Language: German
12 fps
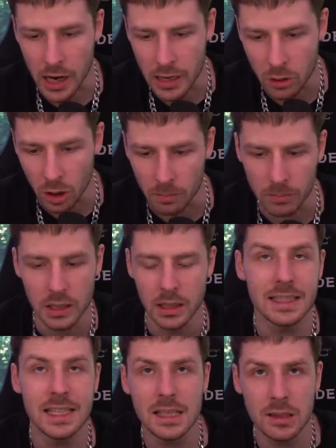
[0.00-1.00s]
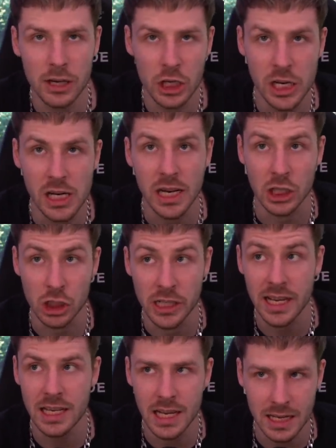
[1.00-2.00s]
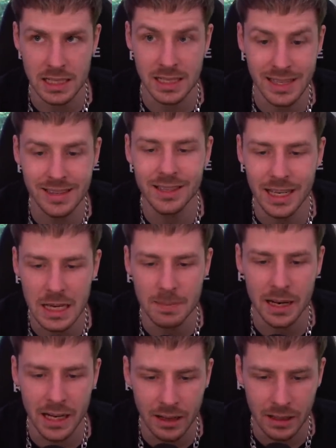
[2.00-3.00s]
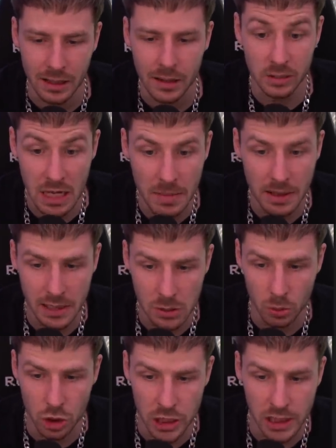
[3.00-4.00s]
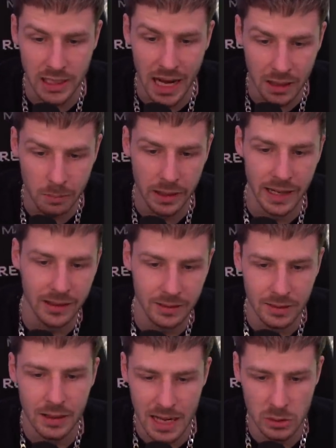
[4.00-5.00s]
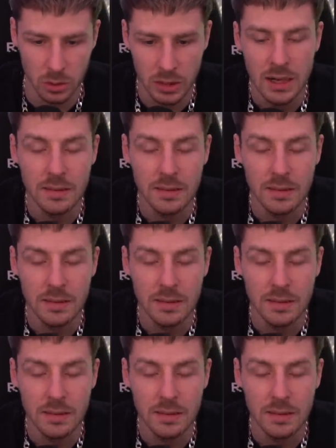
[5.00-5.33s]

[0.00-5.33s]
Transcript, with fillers: reinkommen. Diese zwei Schilder stehen ja, sie also sind ja nebeneinander. Und jemand, der so ein Schild anbringt, also